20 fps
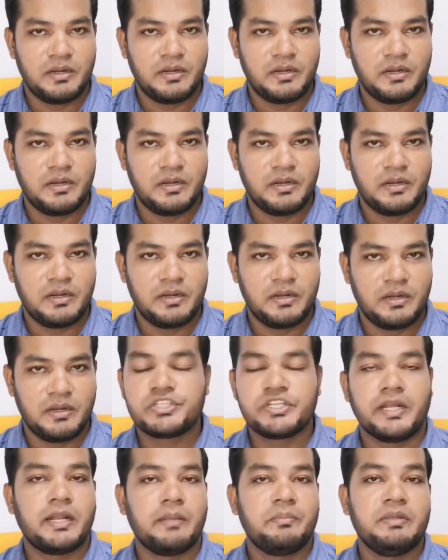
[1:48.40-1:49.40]
সেজন্য
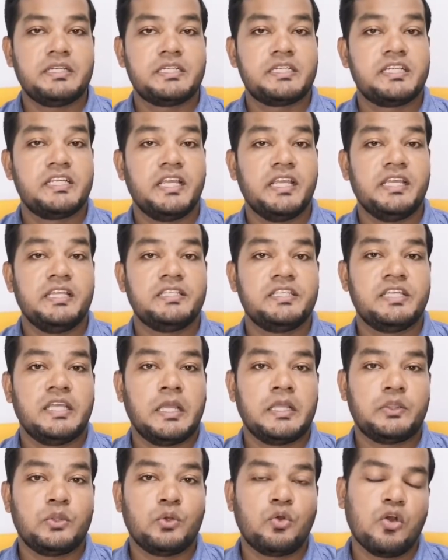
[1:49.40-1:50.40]
সারা বিশ্বেই
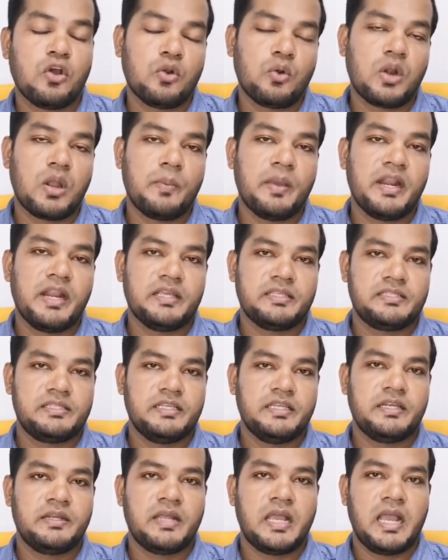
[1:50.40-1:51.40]
যেহেতু করোনা
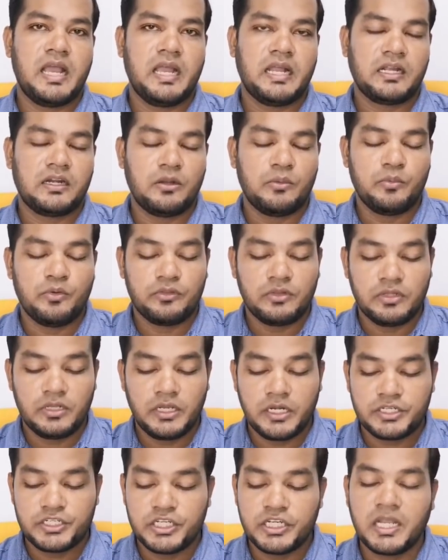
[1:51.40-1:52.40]
ভাইরাসের
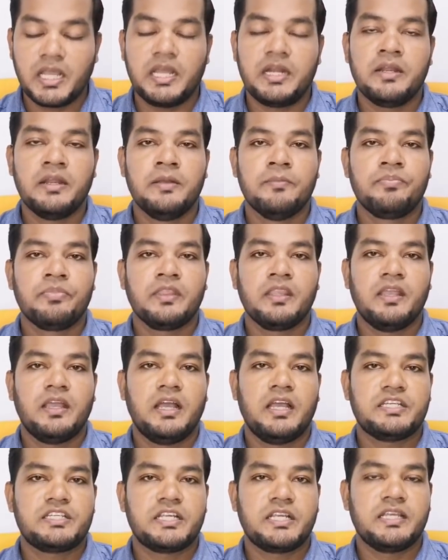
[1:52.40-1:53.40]
আক্রমণের শিকার
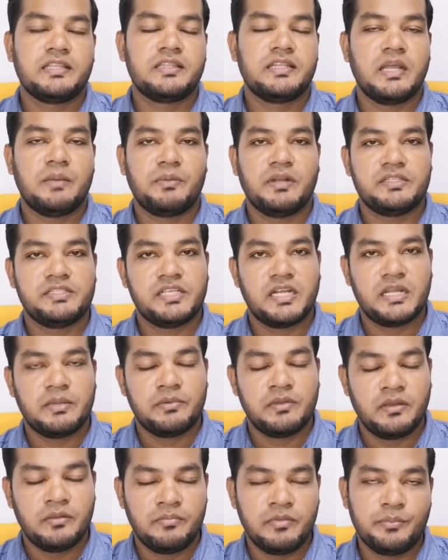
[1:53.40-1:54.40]
সেক্ষেত্রে আমরা যারা
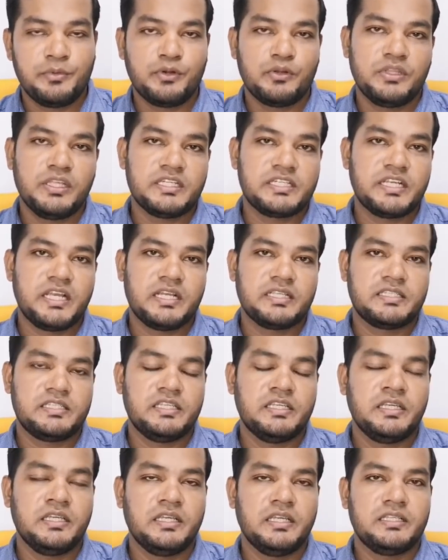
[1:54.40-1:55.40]
বিভিন্ন দেশে আছি
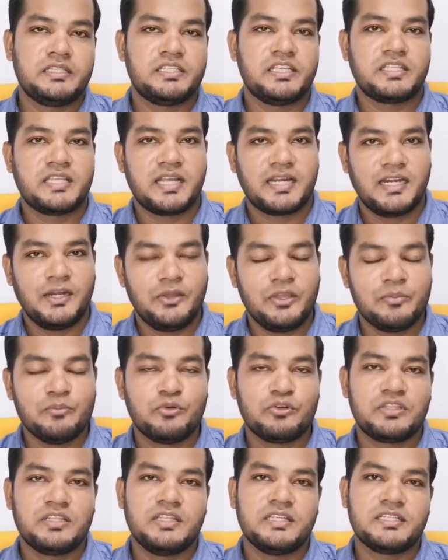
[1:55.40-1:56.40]
ইচ্ছা থাকলে এই
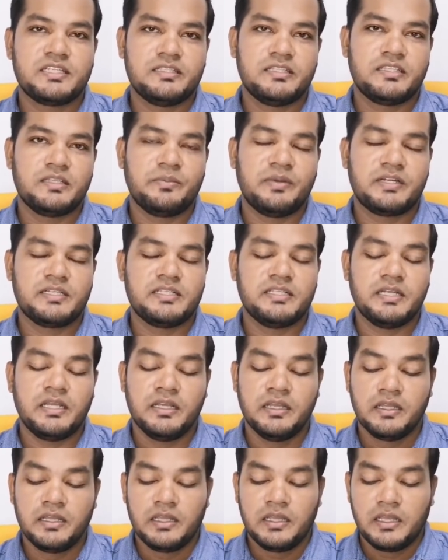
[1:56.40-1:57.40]
মুহূর্তে দেশে যেতে পারছি না
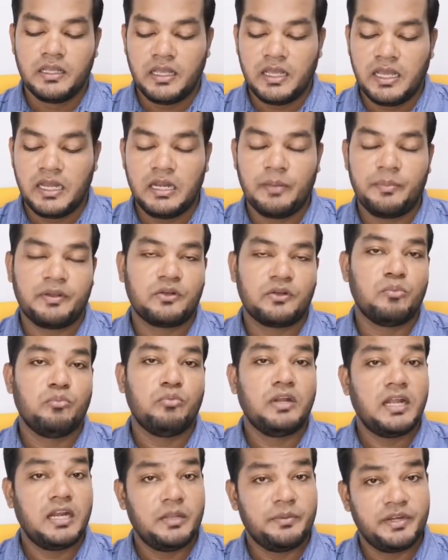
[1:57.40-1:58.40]
আল্লাহ
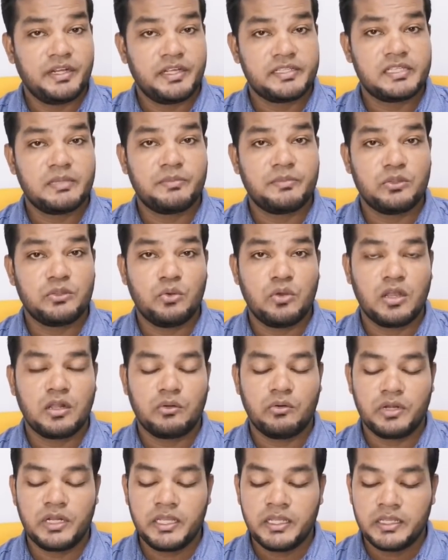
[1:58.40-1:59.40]
পাকরবুল আলমিনের কাছে আমরা দোয়া
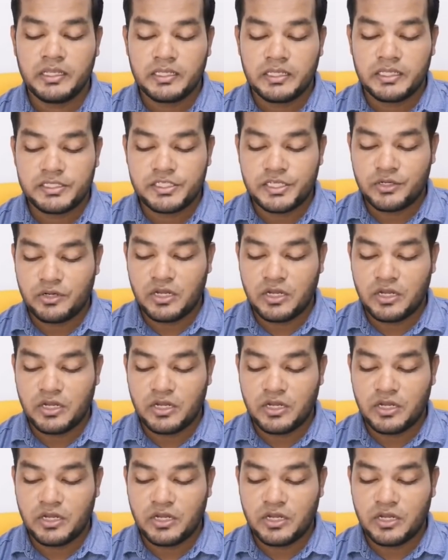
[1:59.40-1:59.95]
করি যেন